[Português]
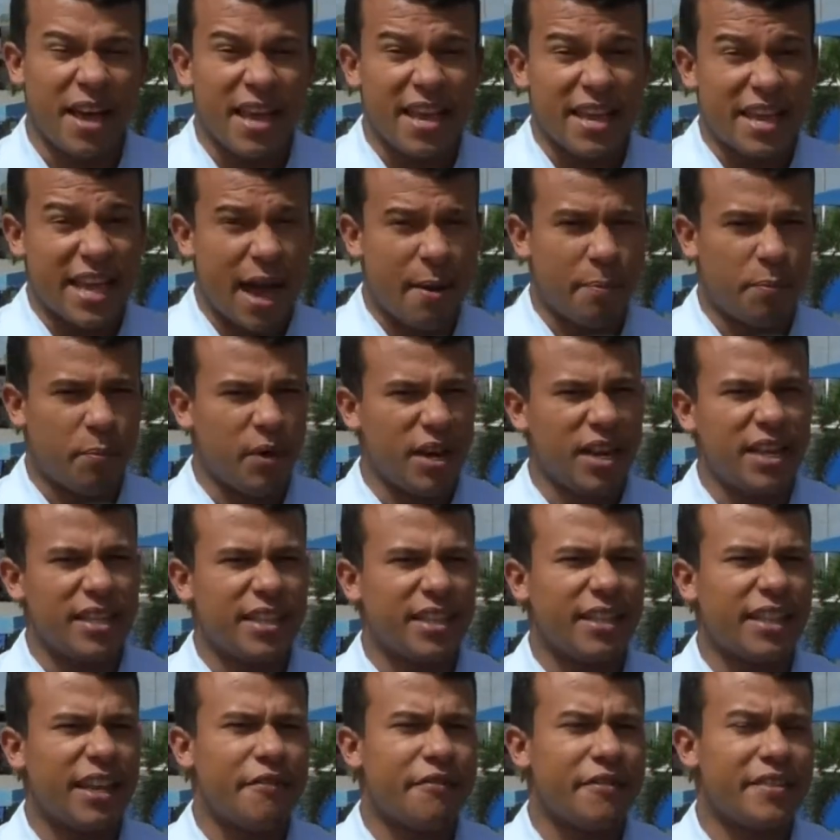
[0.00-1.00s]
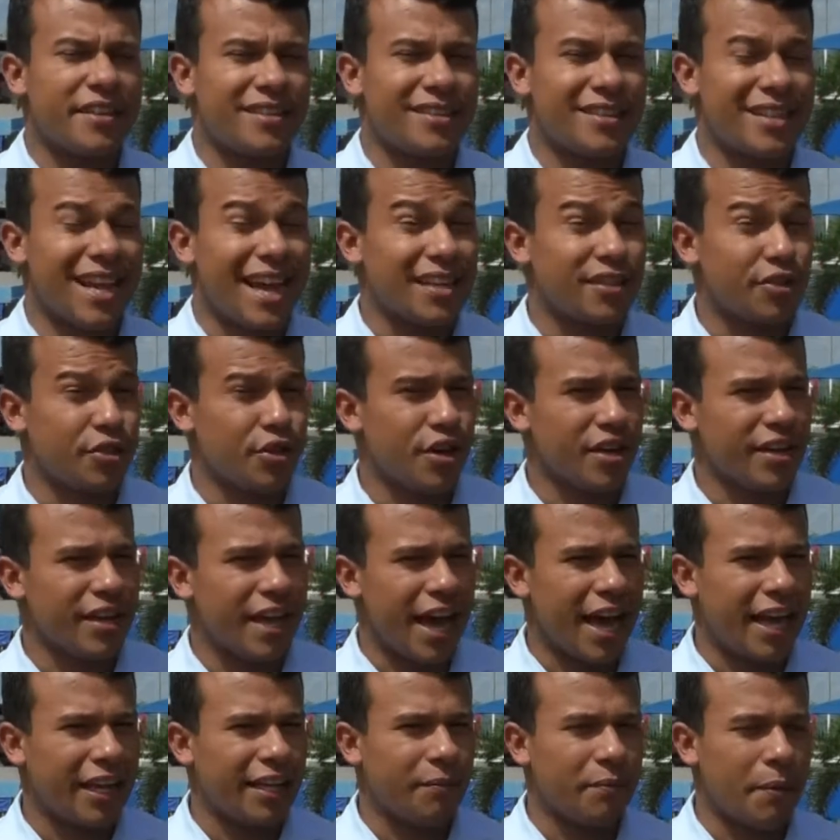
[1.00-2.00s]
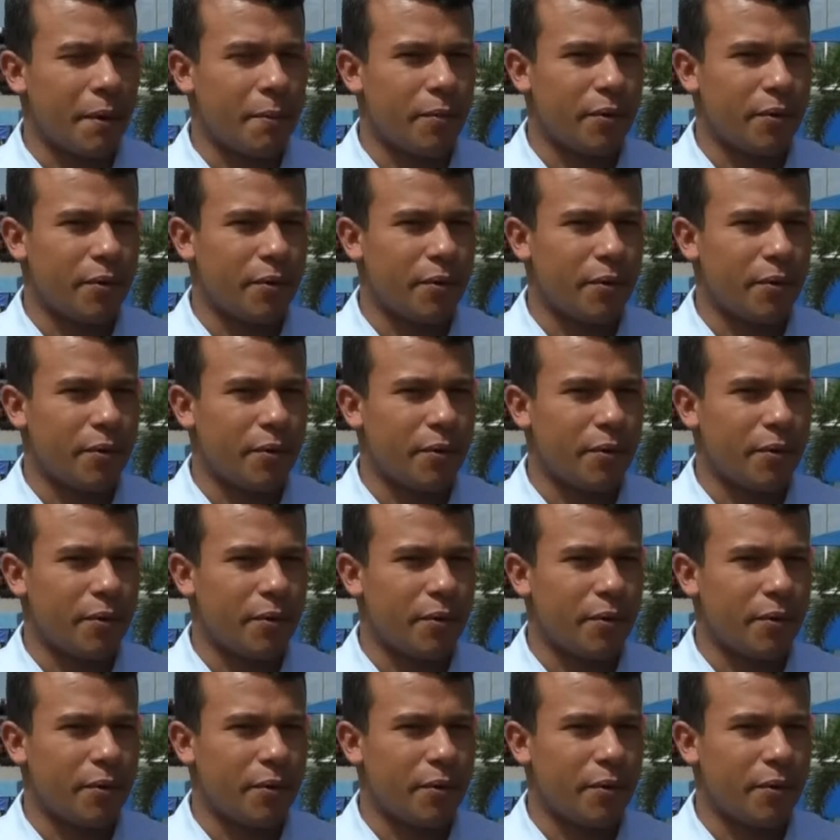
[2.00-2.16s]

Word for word: e a polícia teve que ser acionada para